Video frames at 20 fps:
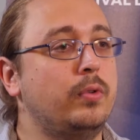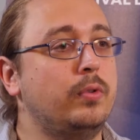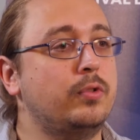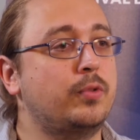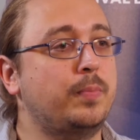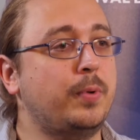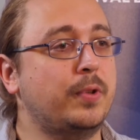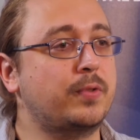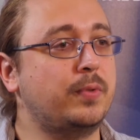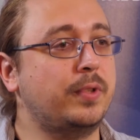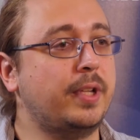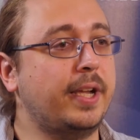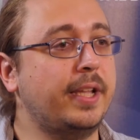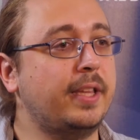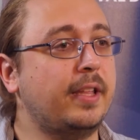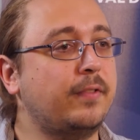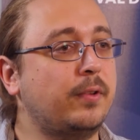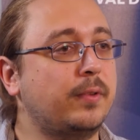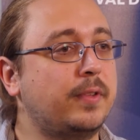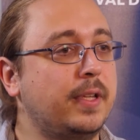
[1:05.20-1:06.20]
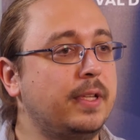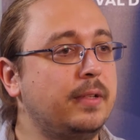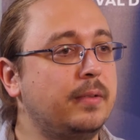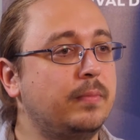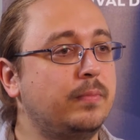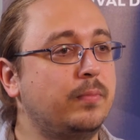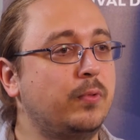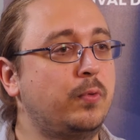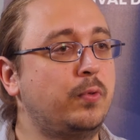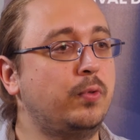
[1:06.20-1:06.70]
je pense qu'on n'a rien inventé.
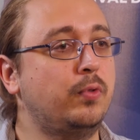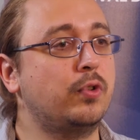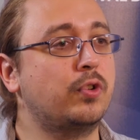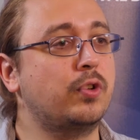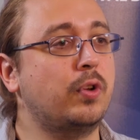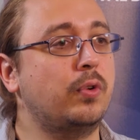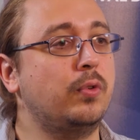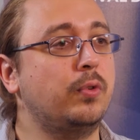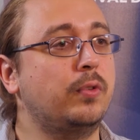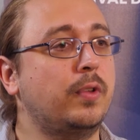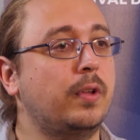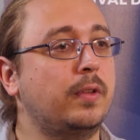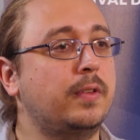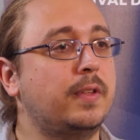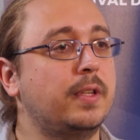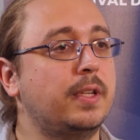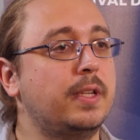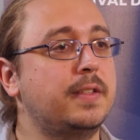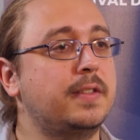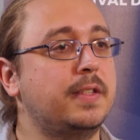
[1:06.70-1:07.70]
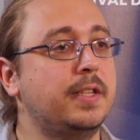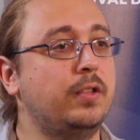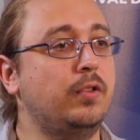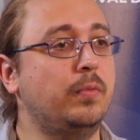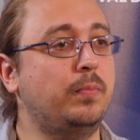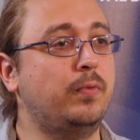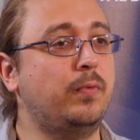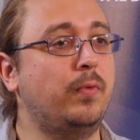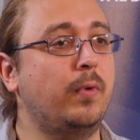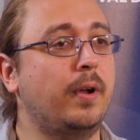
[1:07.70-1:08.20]
Beaucoup de gens le tentent. Essayer de
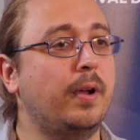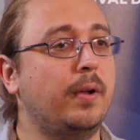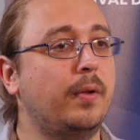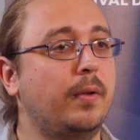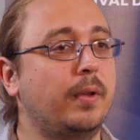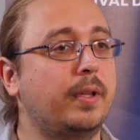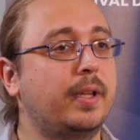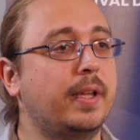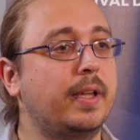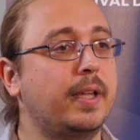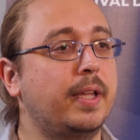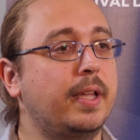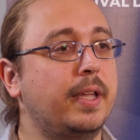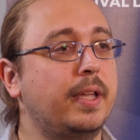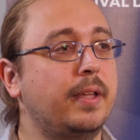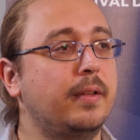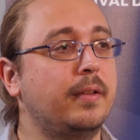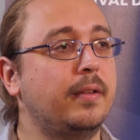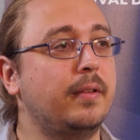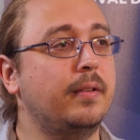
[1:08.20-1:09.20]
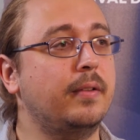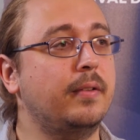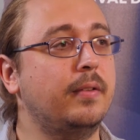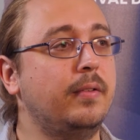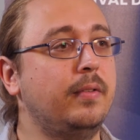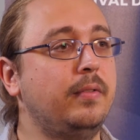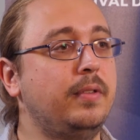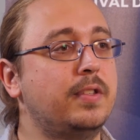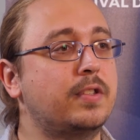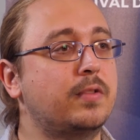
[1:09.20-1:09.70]
pouvoir euh, créer
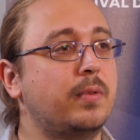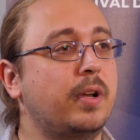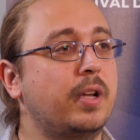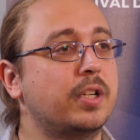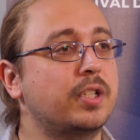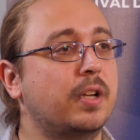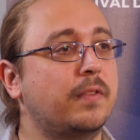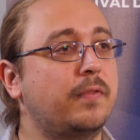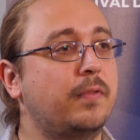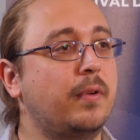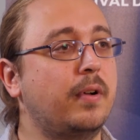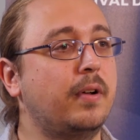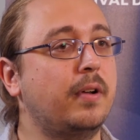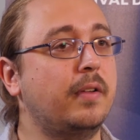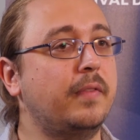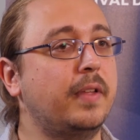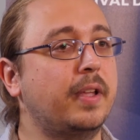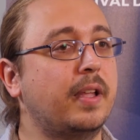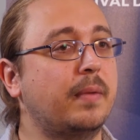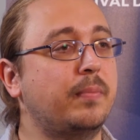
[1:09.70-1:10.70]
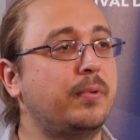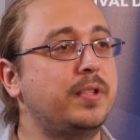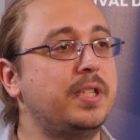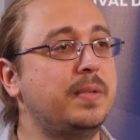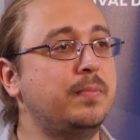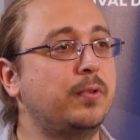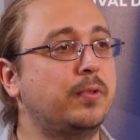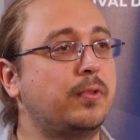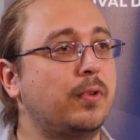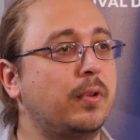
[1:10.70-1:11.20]
une histoire à chaque fois avec un
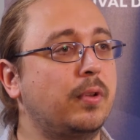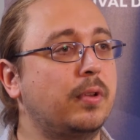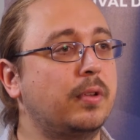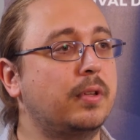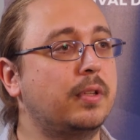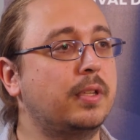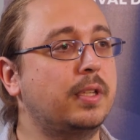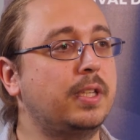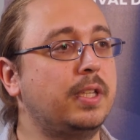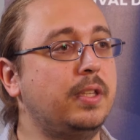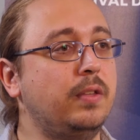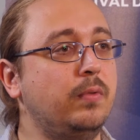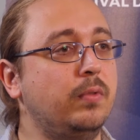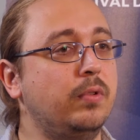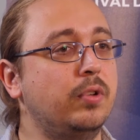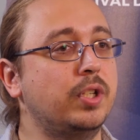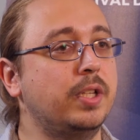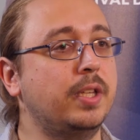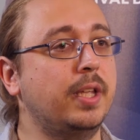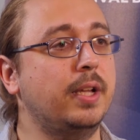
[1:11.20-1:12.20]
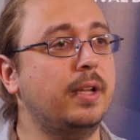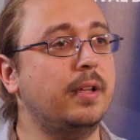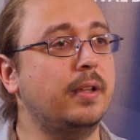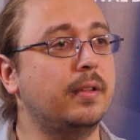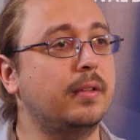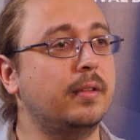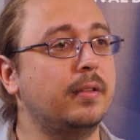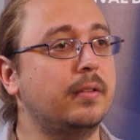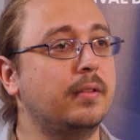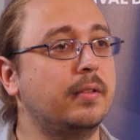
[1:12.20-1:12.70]
petit moteur qui nous le
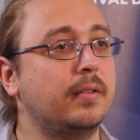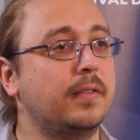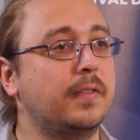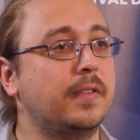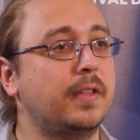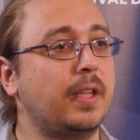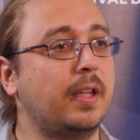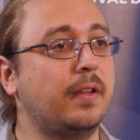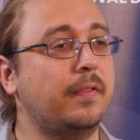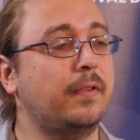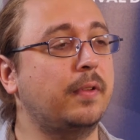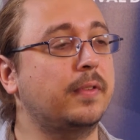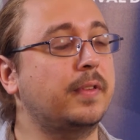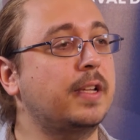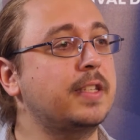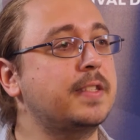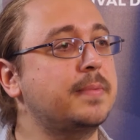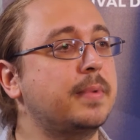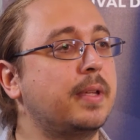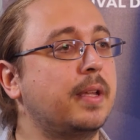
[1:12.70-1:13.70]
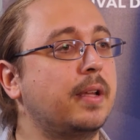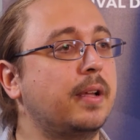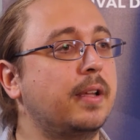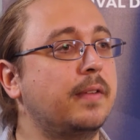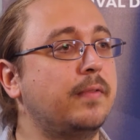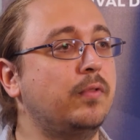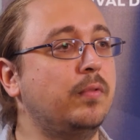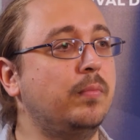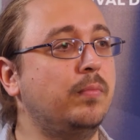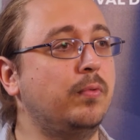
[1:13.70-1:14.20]
génère, euh, c'est un fantasme et un
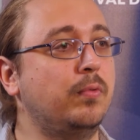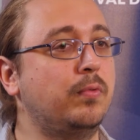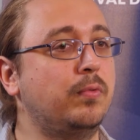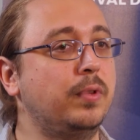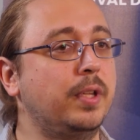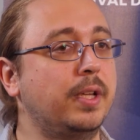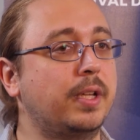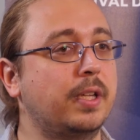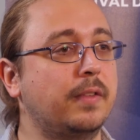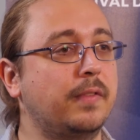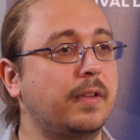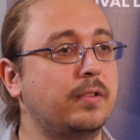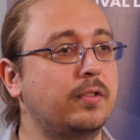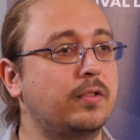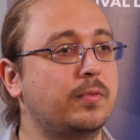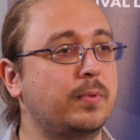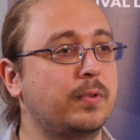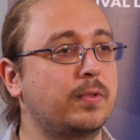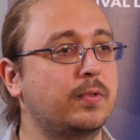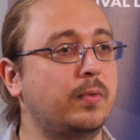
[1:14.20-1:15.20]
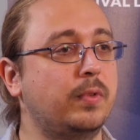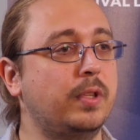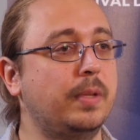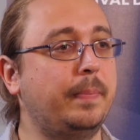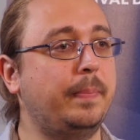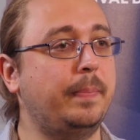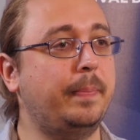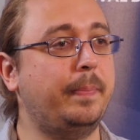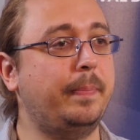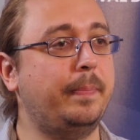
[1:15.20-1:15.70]
rêve de beaucoup d'écrivains. Je pense qu'on n'est
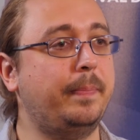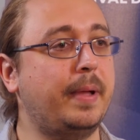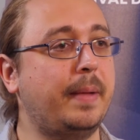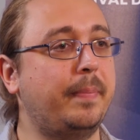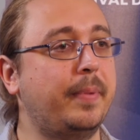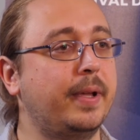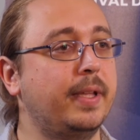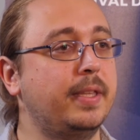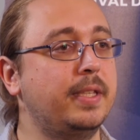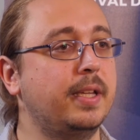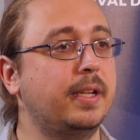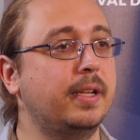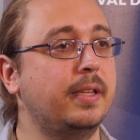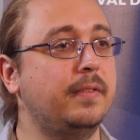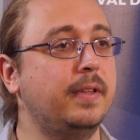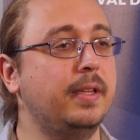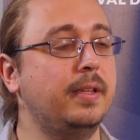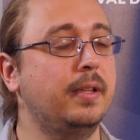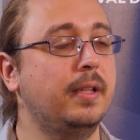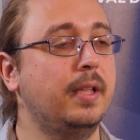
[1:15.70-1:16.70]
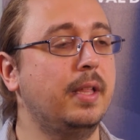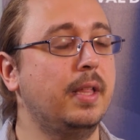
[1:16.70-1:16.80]
pas prêt d'y arriver.